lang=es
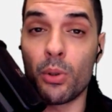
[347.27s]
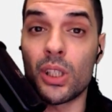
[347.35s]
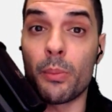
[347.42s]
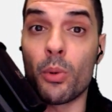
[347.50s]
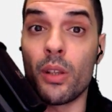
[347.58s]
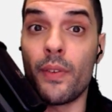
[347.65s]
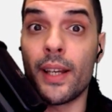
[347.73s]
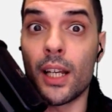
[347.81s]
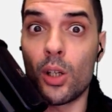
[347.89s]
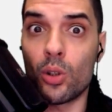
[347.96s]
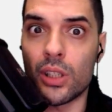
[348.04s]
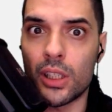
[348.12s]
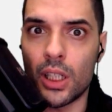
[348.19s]
te modifican
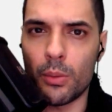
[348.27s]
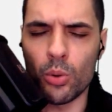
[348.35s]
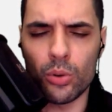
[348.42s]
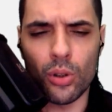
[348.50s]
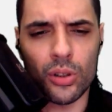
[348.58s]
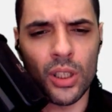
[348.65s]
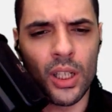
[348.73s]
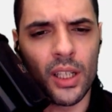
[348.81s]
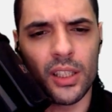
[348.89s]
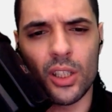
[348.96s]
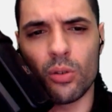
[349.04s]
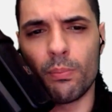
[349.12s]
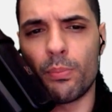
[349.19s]
los atributos
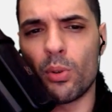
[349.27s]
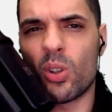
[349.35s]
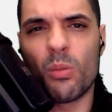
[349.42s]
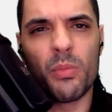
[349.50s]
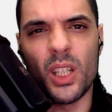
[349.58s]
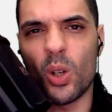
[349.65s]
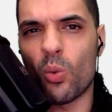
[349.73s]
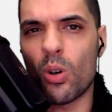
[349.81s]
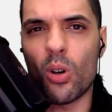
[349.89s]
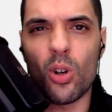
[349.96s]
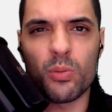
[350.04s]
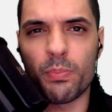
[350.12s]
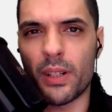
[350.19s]
y es un poco
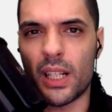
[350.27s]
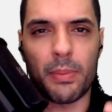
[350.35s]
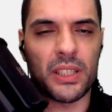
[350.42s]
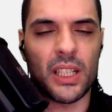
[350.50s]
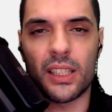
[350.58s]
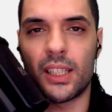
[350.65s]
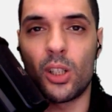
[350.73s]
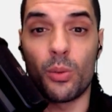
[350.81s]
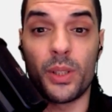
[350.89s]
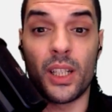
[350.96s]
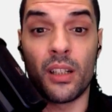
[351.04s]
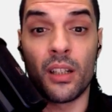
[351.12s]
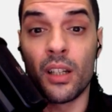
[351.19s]
minijuegos para pasártelo
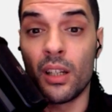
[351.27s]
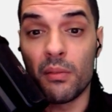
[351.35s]
bien.